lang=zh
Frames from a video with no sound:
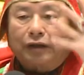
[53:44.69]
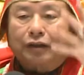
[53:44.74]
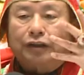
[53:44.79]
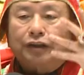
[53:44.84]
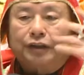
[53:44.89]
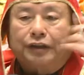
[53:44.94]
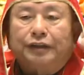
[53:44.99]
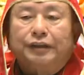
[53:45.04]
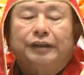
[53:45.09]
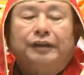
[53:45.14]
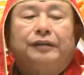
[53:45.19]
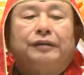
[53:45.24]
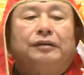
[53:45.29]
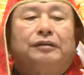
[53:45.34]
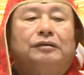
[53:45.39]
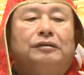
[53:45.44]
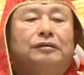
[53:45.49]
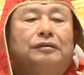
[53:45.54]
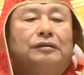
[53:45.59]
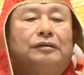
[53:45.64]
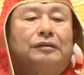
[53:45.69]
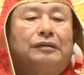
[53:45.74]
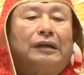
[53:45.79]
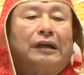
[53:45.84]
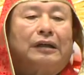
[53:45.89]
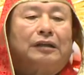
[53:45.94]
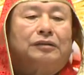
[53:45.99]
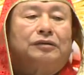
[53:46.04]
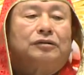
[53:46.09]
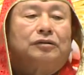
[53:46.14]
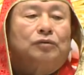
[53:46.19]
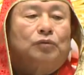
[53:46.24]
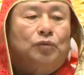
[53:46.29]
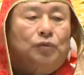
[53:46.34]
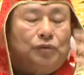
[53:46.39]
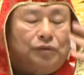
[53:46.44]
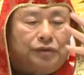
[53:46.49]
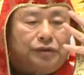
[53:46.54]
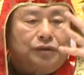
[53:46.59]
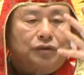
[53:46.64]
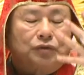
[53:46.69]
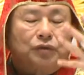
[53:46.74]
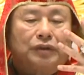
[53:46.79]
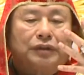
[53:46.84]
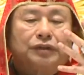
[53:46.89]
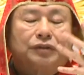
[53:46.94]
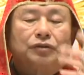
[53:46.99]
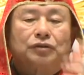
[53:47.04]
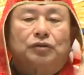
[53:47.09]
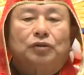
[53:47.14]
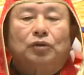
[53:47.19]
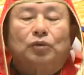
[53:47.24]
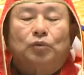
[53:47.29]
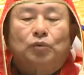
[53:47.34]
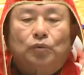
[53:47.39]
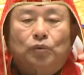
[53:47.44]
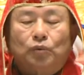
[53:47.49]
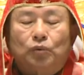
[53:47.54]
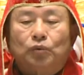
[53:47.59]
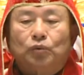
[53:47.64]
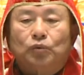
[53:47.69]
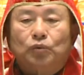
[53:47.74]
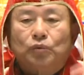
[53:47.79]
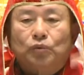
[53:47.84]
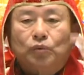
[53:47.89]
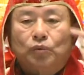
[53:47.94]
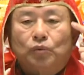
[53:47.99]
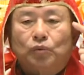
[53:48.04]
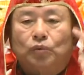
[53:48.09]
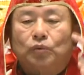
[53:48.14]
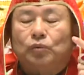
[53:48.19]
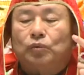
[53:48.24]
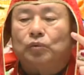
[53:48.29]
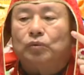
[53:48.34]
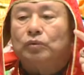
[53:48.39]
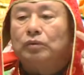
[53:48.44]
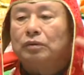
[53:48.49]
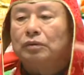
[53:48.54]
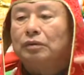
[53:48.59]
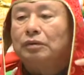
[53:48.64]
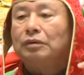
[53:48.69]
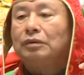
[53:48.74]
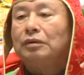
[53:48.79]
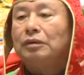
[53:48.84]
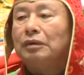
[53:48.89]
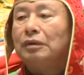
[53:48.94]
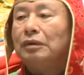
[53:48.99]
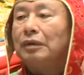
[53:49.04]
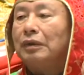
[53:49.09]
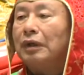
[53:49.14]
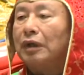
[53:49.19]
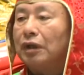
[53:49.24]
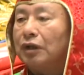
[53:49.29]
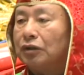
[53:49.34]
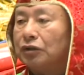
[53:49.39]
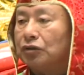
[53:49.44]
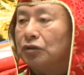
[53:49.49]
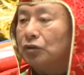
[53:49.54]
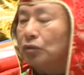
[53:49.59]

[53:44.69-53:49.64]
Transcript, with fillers: 个月来一次。五十岁的时候五五，二十